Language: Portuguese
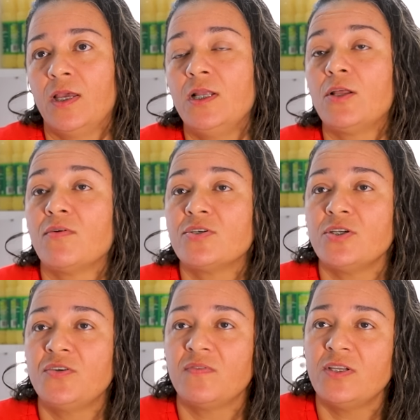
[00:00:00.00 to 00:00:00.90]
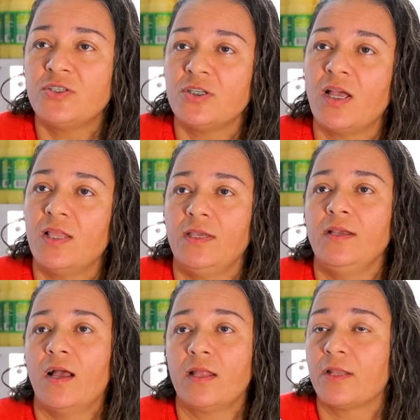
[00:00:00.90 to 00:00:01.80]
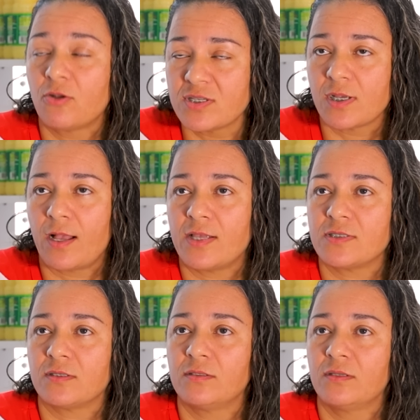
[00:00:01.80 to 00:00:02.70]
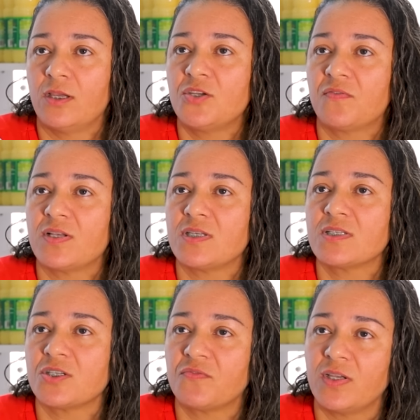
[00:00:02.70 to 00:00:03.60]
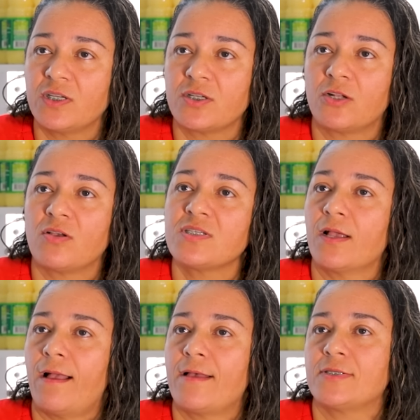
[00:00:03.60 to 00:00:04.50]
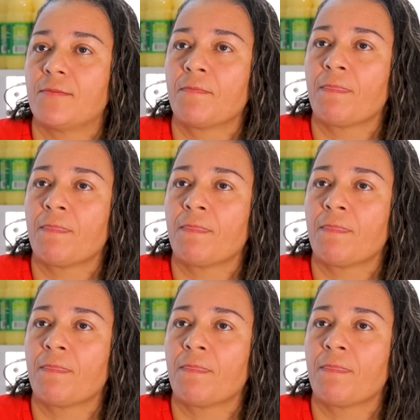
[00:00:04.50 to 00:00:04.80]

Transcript: Então, a gente vendia ali na nossa casa. A gente fazia essas vendas na nossa casa.